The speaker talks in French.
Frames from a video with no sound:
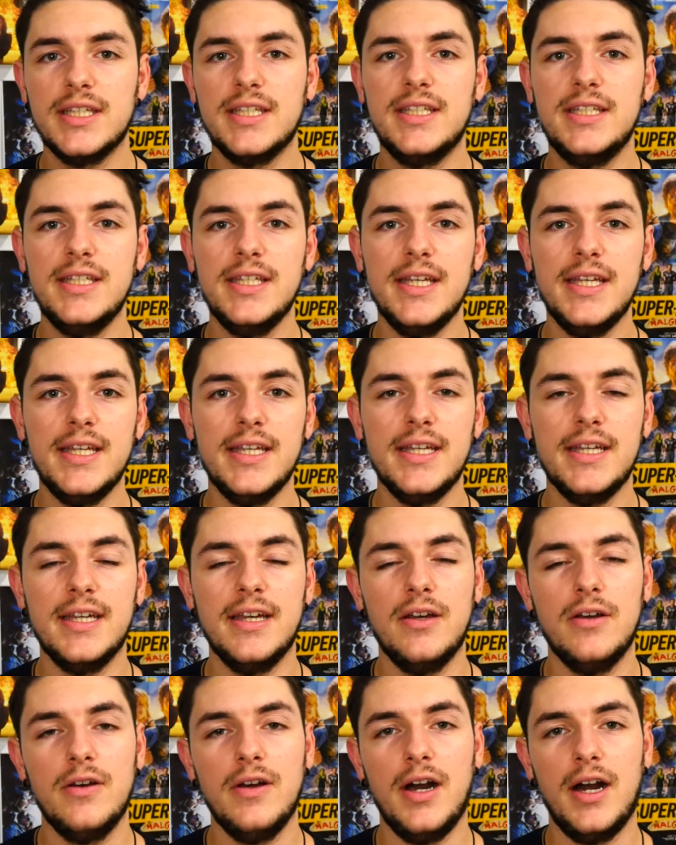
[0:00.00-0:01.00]
qui est
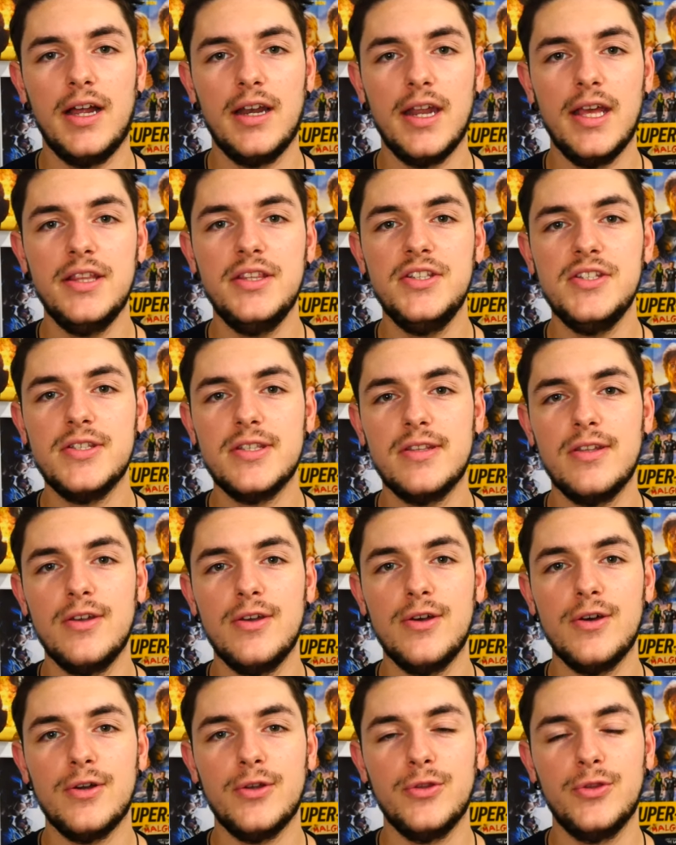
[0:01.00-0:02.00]
euh, un
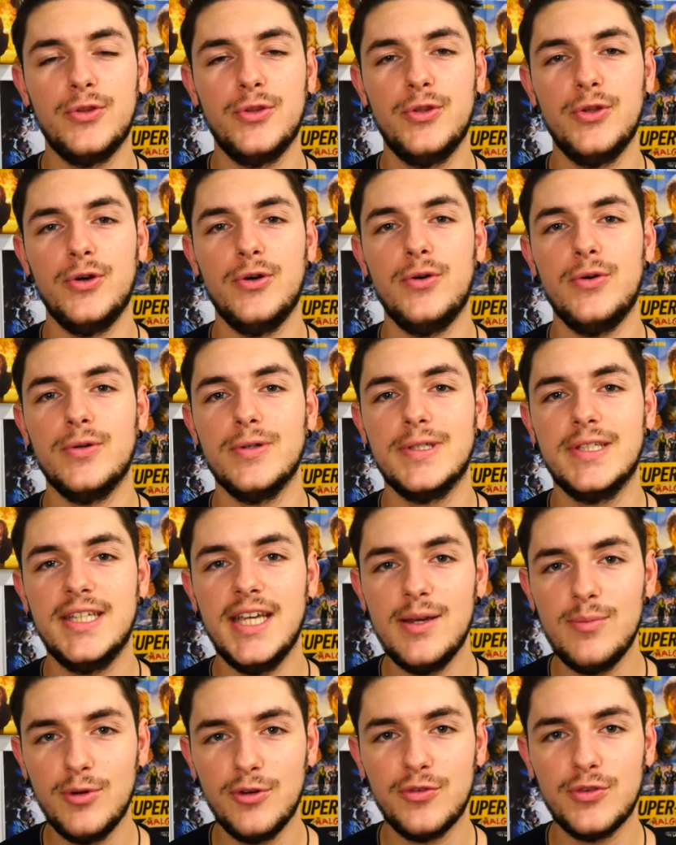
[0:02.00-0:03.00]
Lannister dans
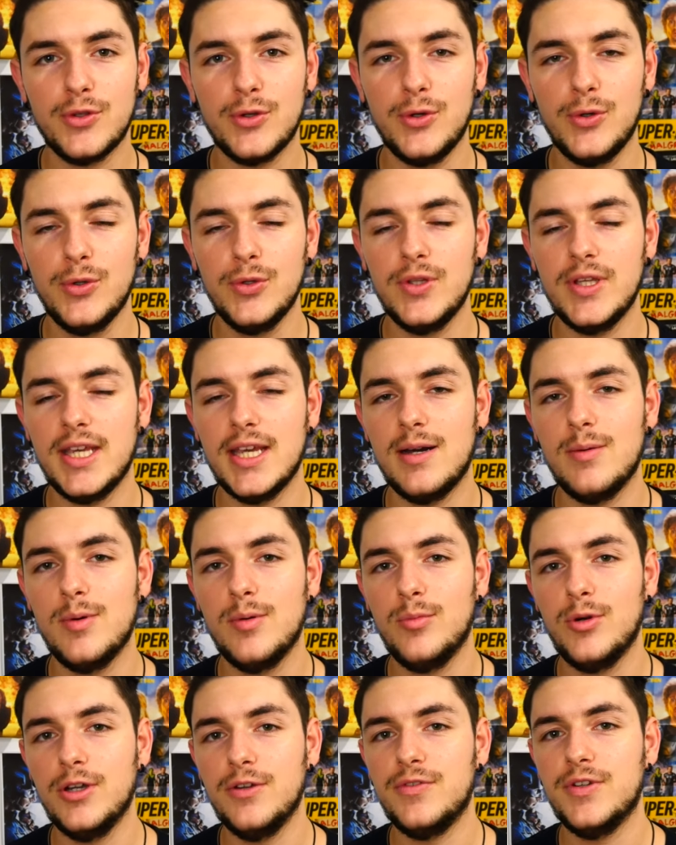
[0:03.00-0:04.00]
Game of Thrones et à un
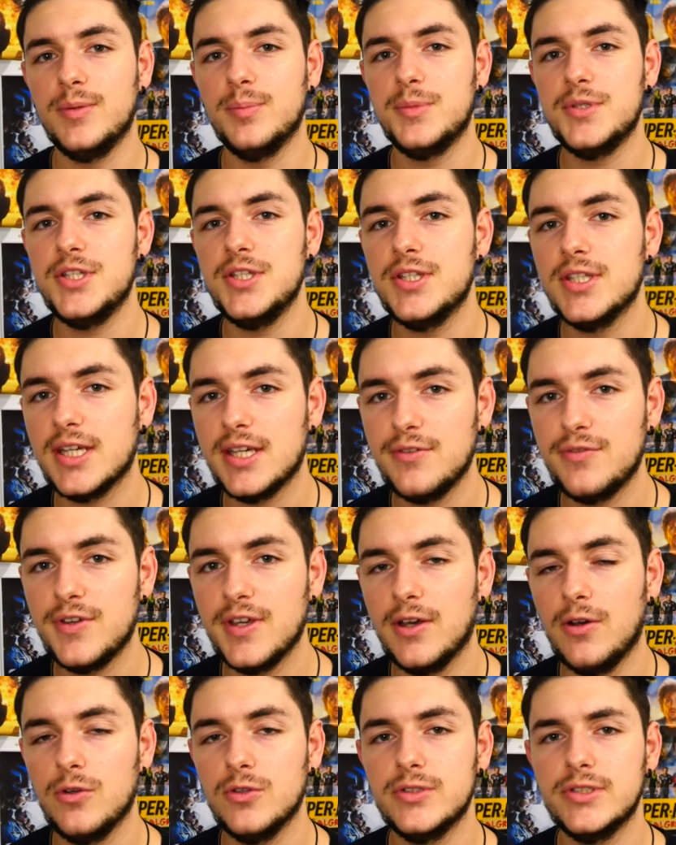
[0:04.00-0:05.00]
moment il fait une petite
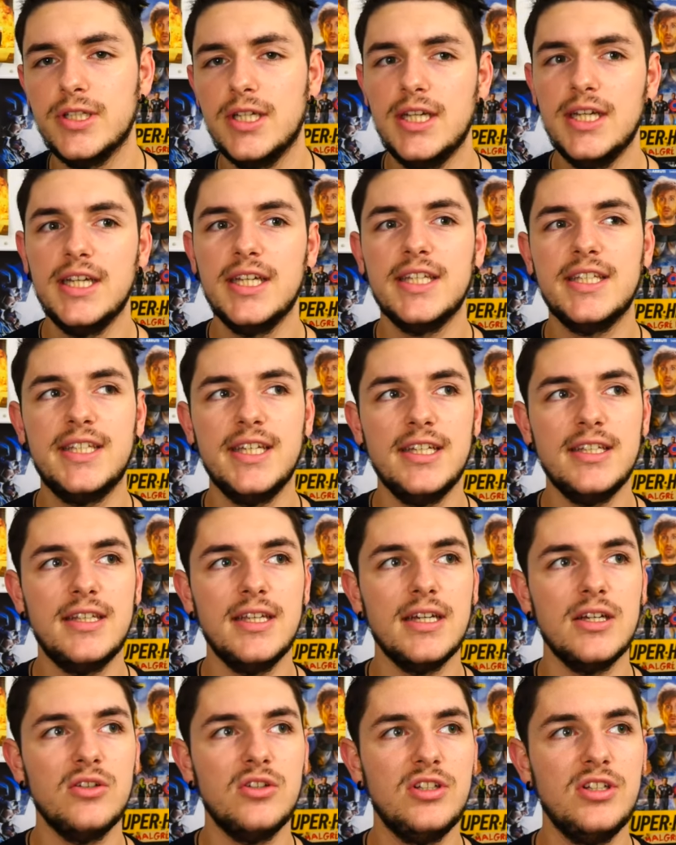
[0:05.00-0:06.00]
référence qui a
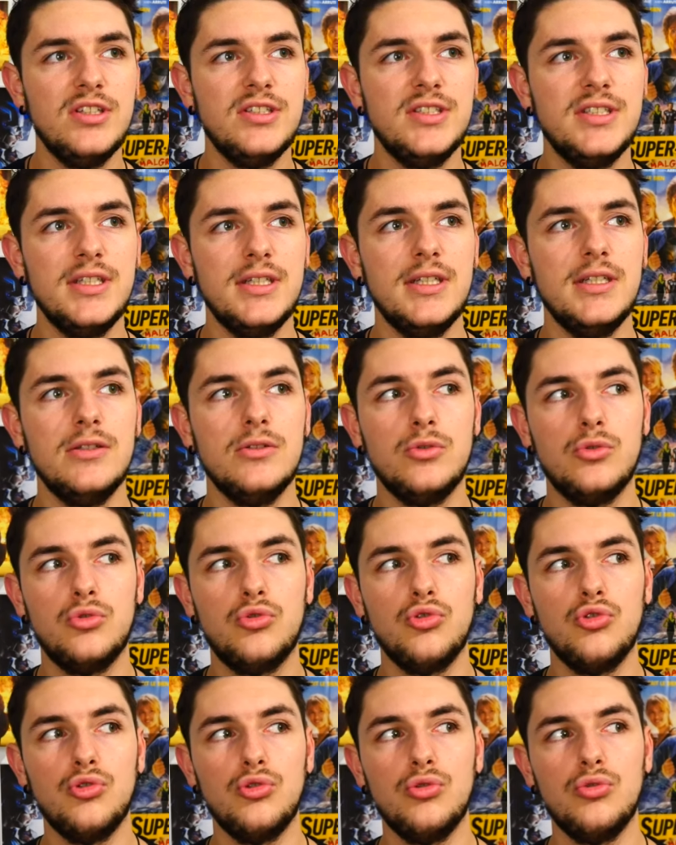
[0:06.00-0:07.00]
été réutilisée
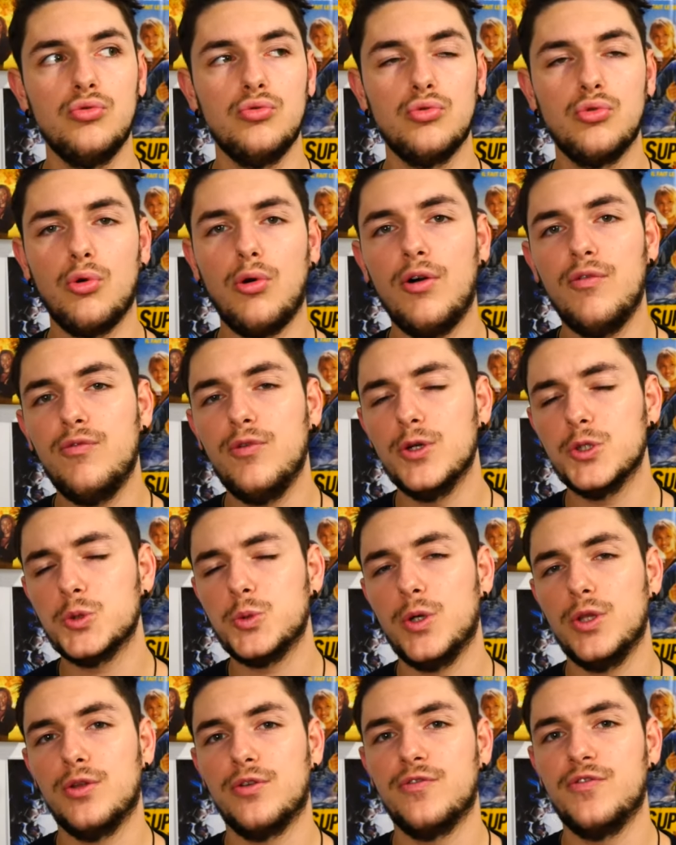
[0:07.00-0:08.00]
deux ou trois fois je
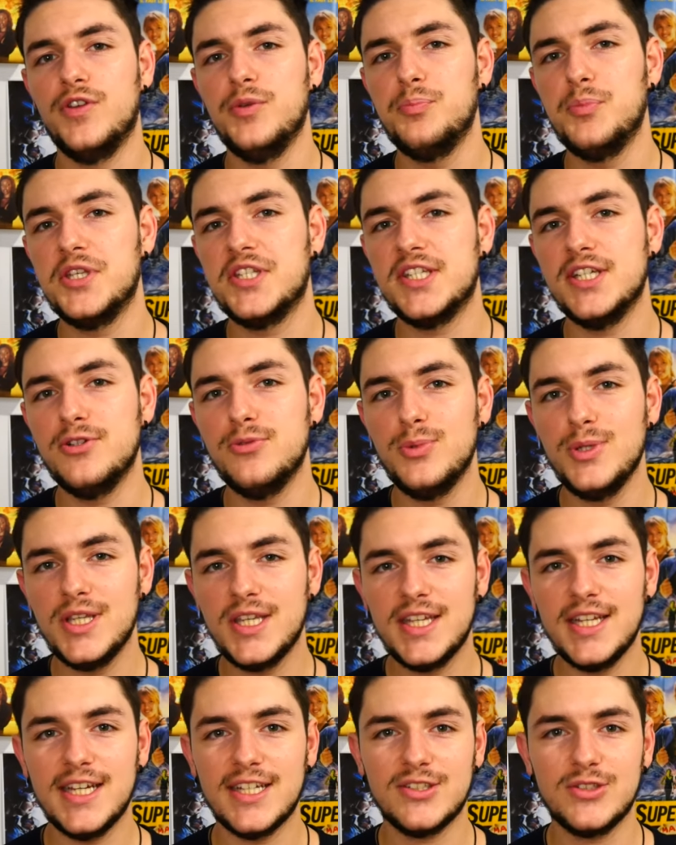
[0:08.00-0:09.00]
crois dans le film mais c'est lui
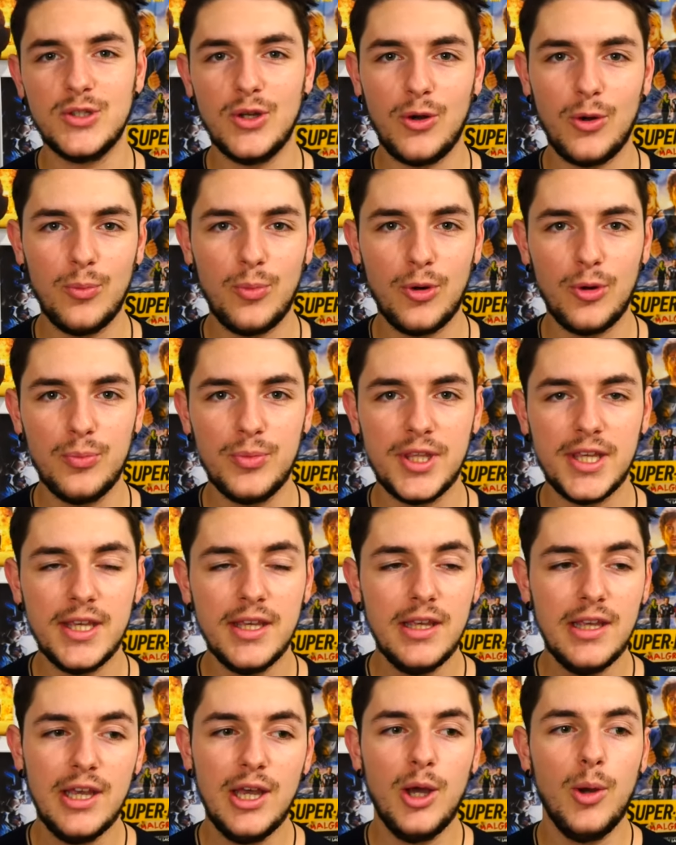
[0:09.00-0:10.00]
qui la sort en
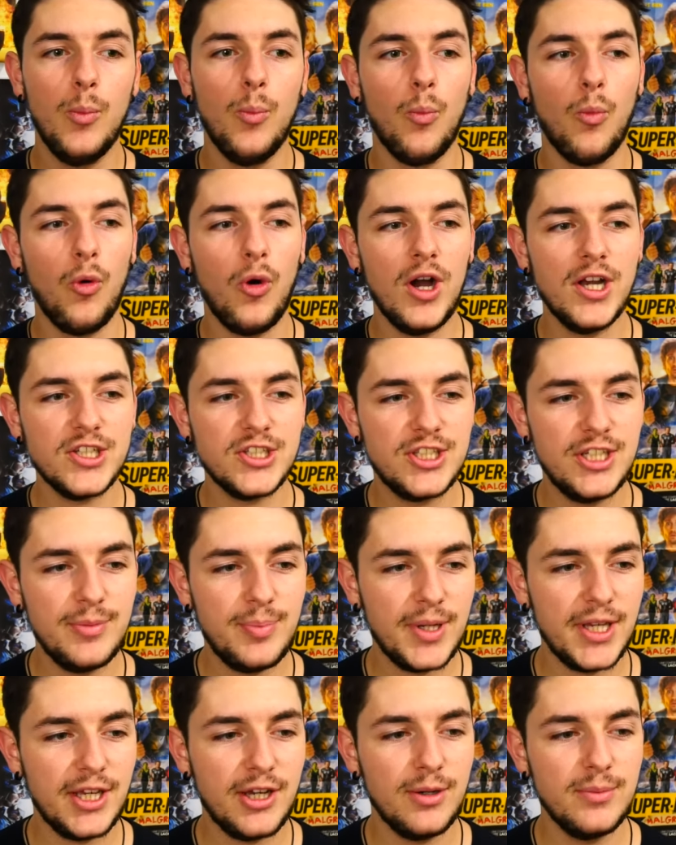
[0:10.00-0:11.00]
premier moi, je
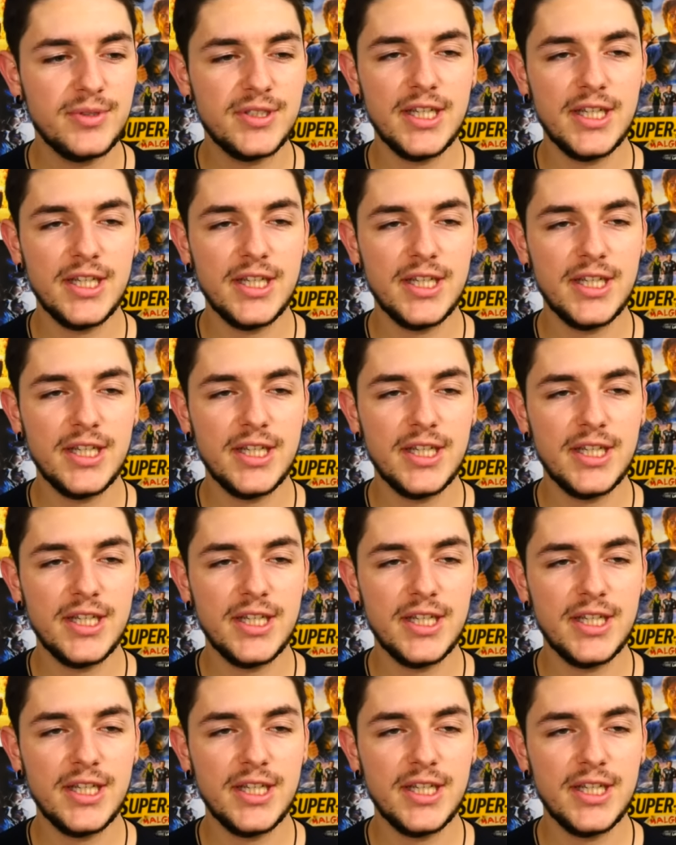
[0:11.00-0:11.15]
l'ai pris comme